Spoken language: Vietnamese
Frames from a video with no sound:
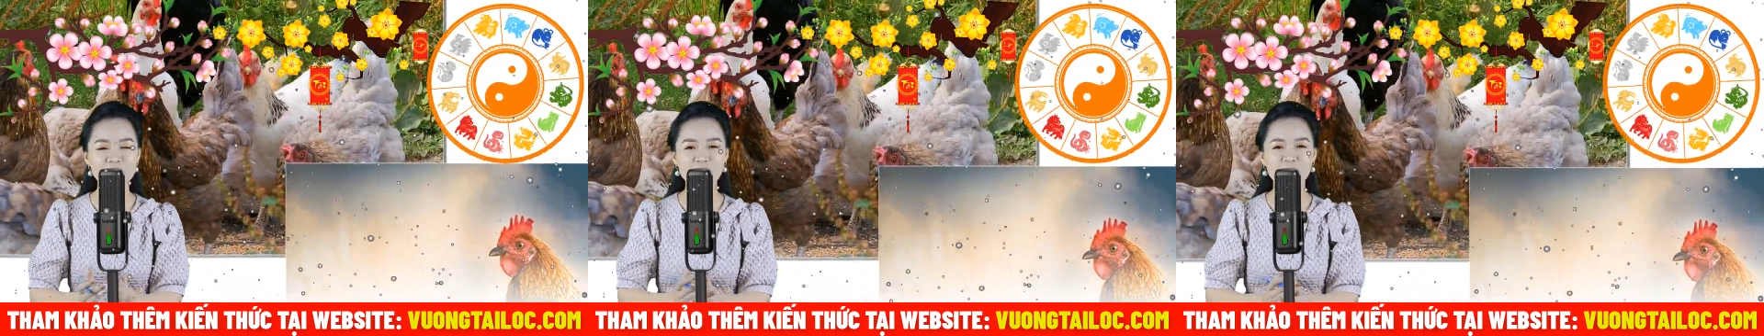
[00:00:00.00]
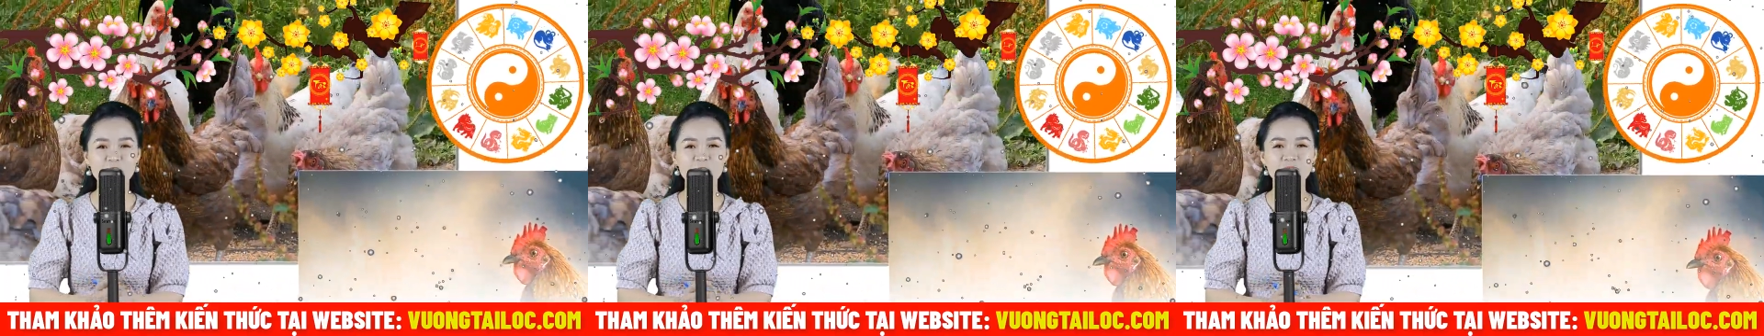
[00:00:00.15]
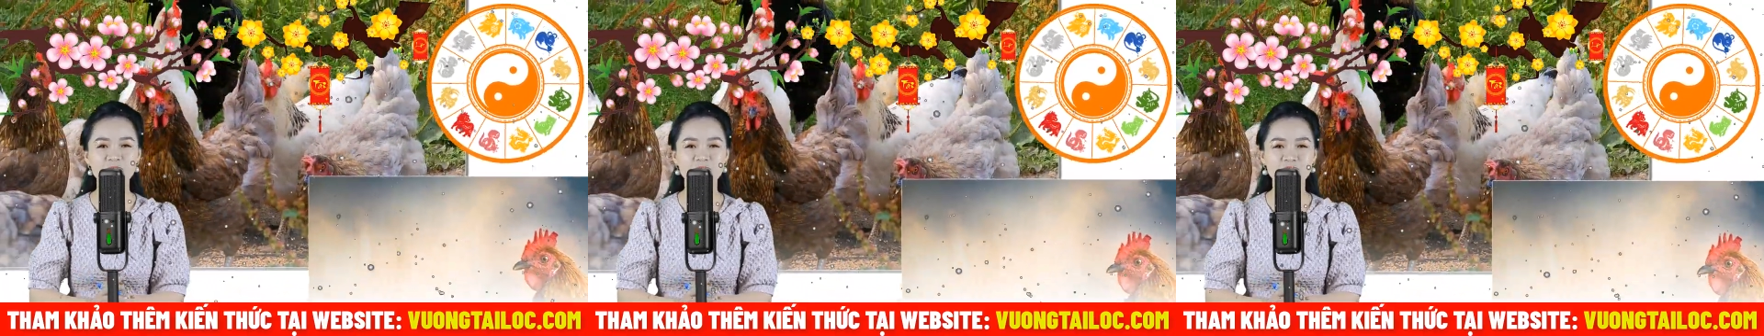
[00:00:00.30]

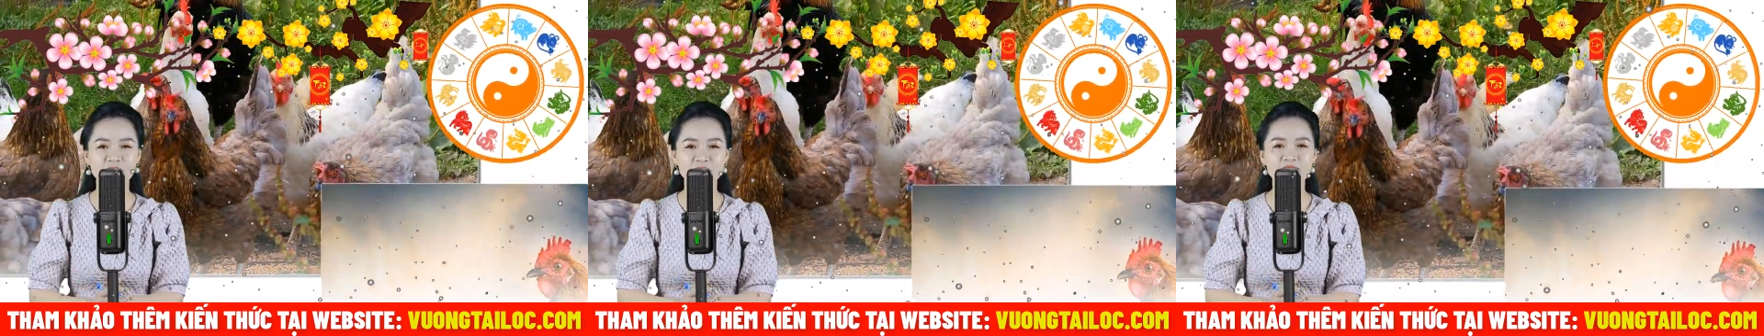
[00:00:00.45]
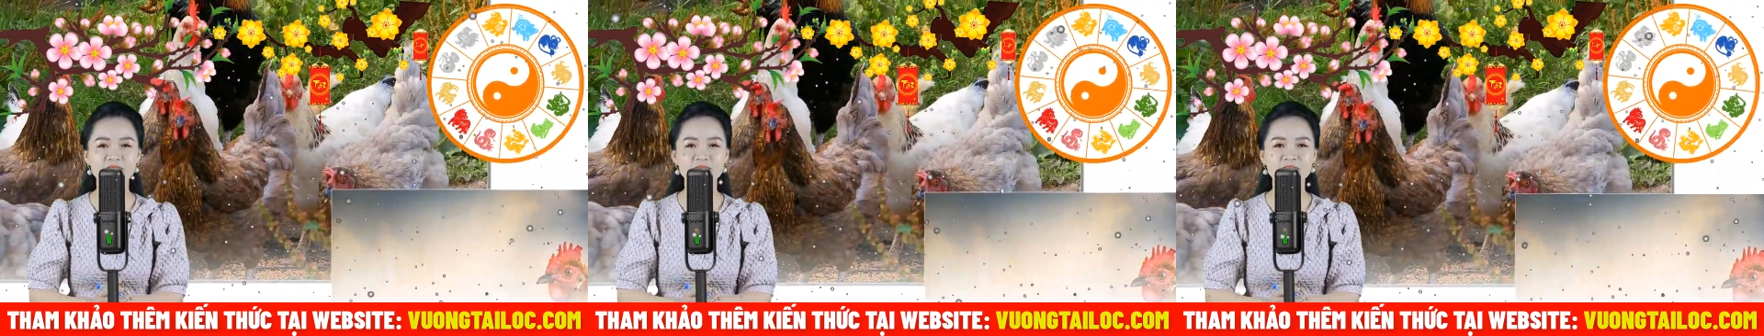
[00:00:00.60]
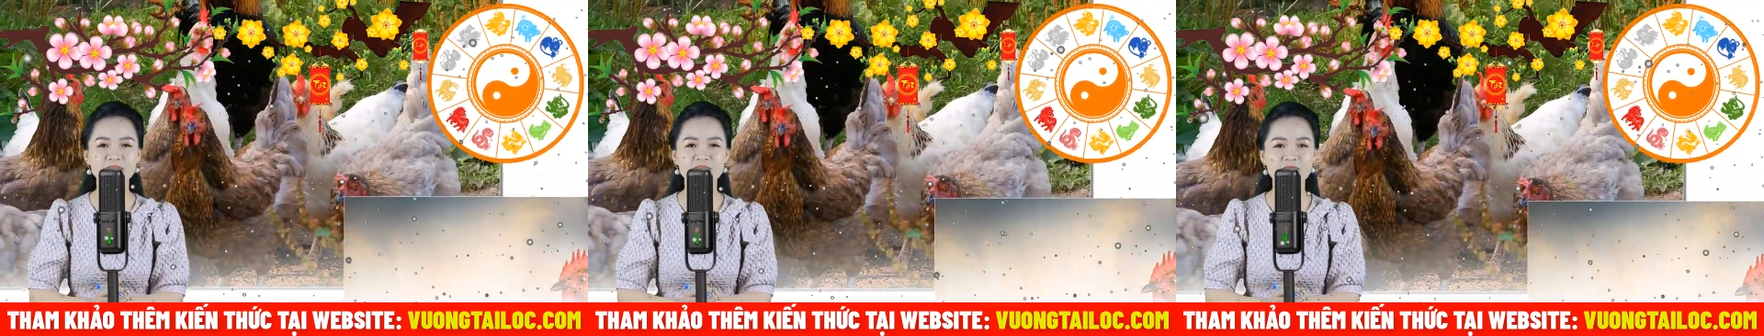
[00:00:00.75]
chi tiết
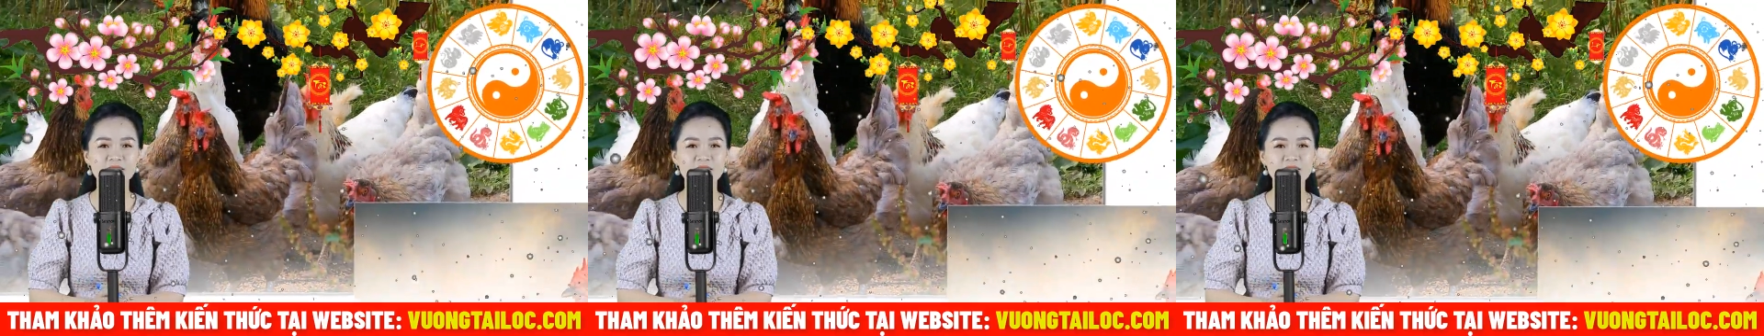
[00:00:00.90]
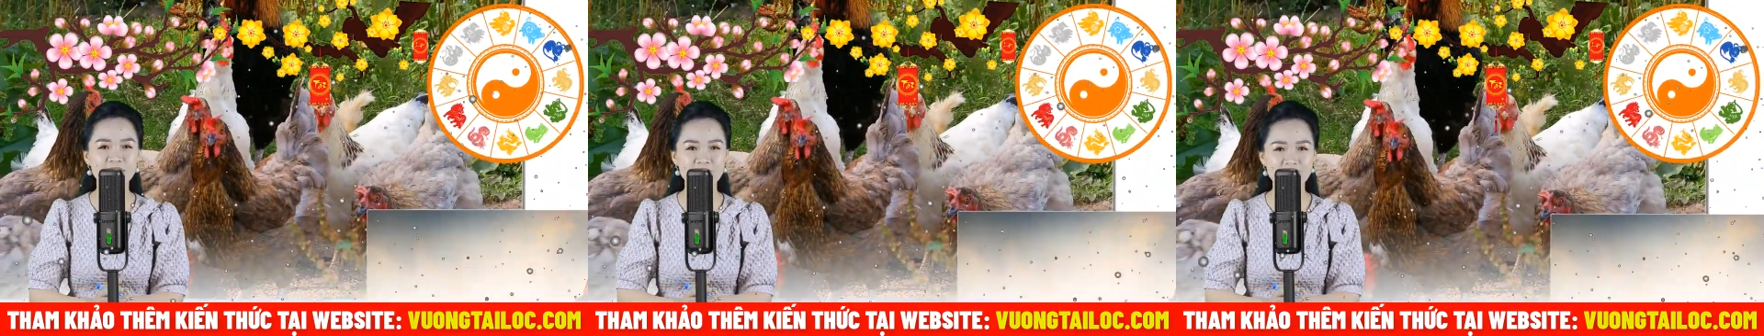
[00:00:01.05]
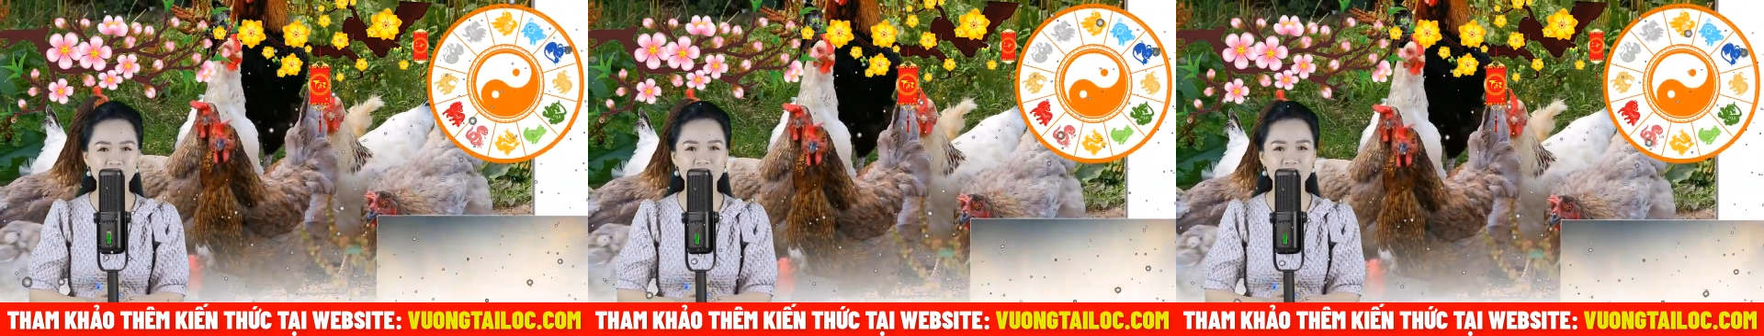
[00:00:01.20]
ngay bây
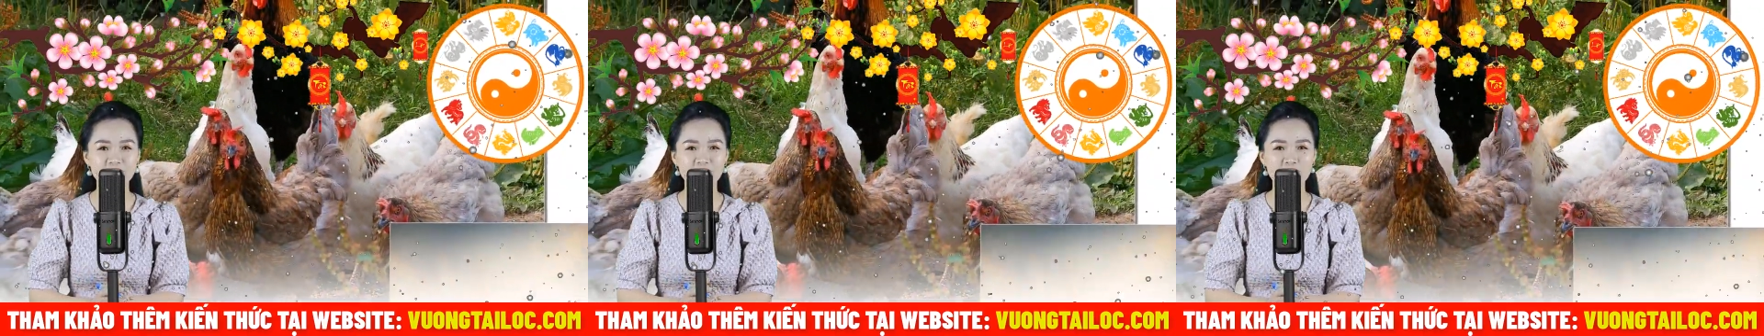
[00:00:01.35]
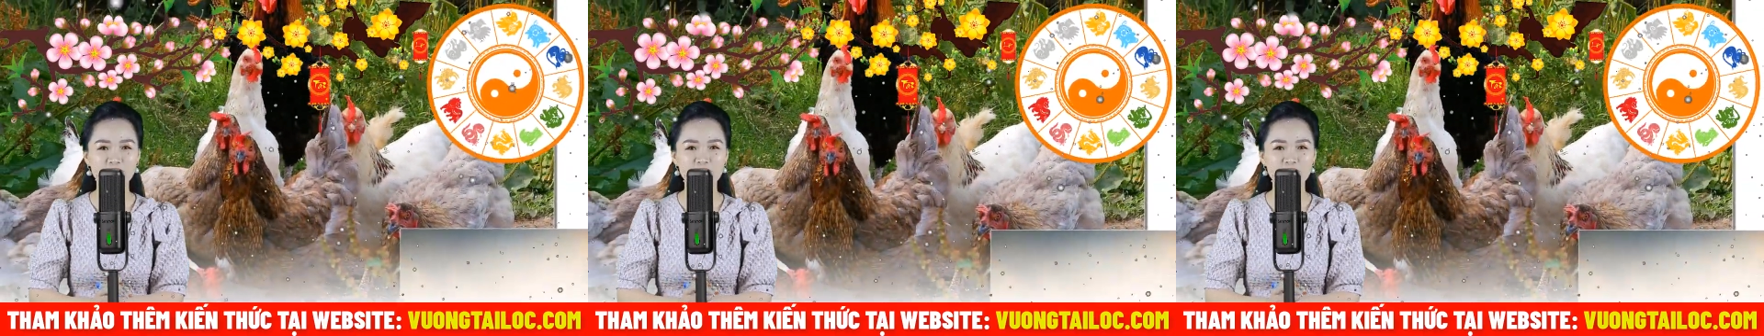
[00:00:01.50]
giờ.